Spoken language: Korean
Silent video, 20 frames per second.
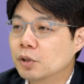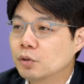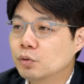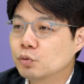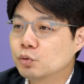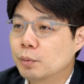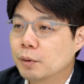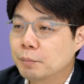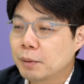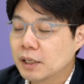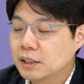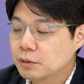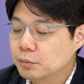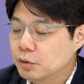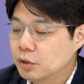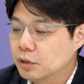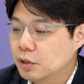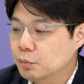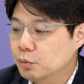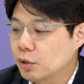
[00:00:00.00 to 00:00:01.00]
천구백팔십
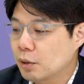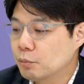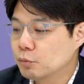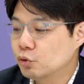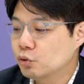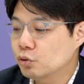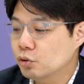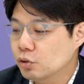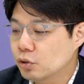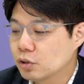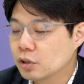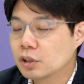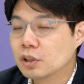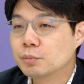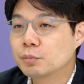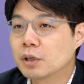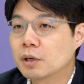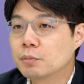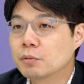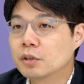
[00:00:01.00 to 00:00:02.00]
년대부터 한번 쭉
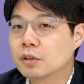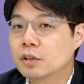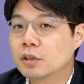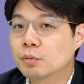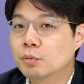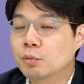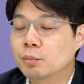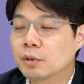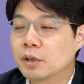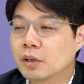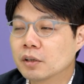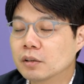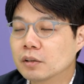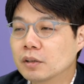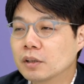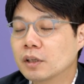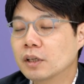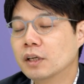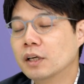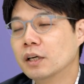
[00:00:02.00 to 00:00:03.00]
그림을 한번
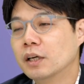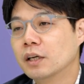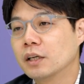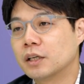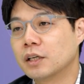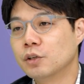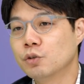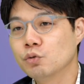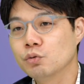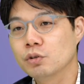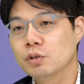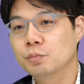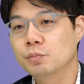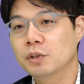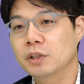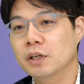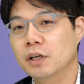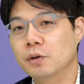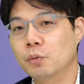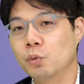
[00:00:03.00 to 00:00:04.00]
그려보면
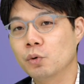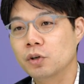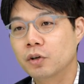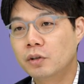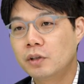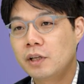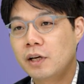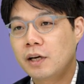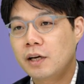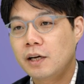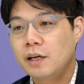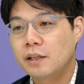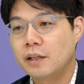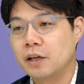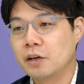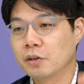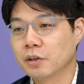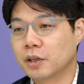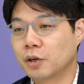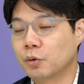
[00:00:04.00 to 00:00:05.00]
기준금리가 올렸다가
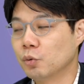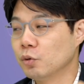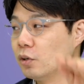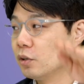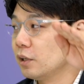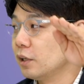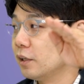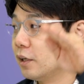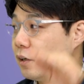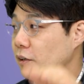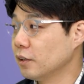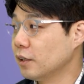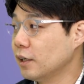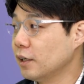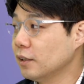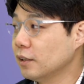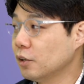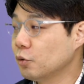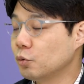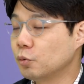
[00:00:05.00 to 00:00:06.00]
내렸다 올렸다 내렸다
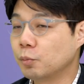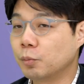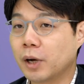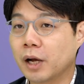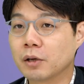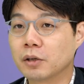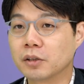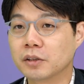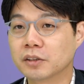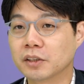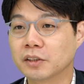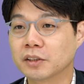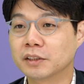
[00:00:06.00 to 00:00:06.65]
한다고 알려져